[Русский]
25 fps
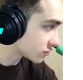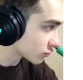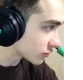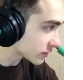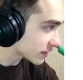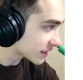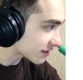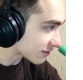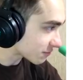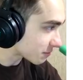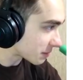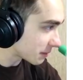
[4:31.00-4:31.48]

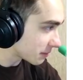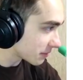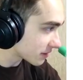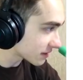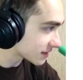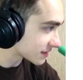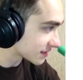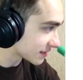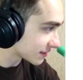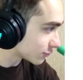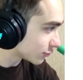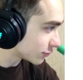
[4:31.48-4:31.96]
Результатов
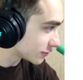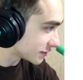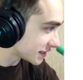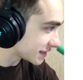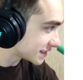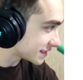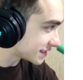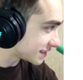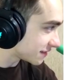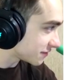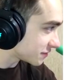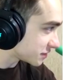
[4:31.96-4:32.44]
примерно за
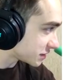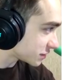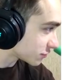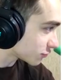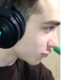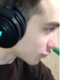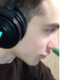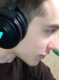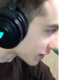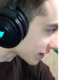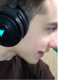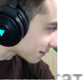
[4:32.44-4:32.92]
0,39
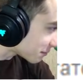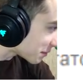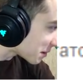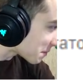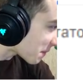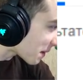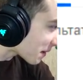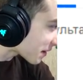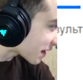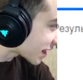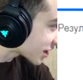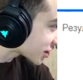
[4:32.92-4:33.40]
секунд, а ты мне
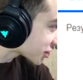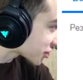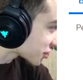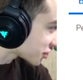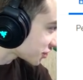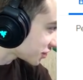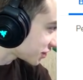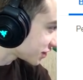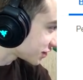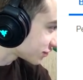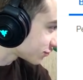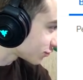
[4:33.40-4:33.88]
покажешь
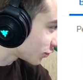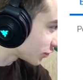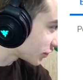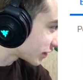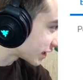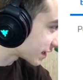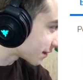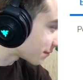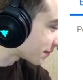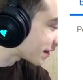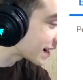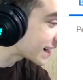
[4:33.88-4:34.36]
эти
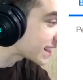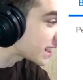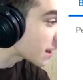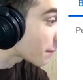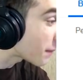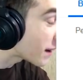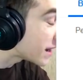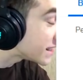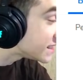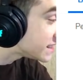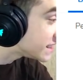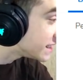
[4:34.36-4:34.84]
результаты, мне хотя
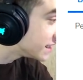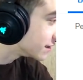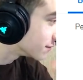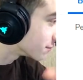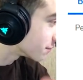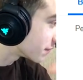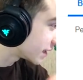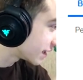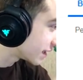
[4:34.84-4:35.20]
бы один,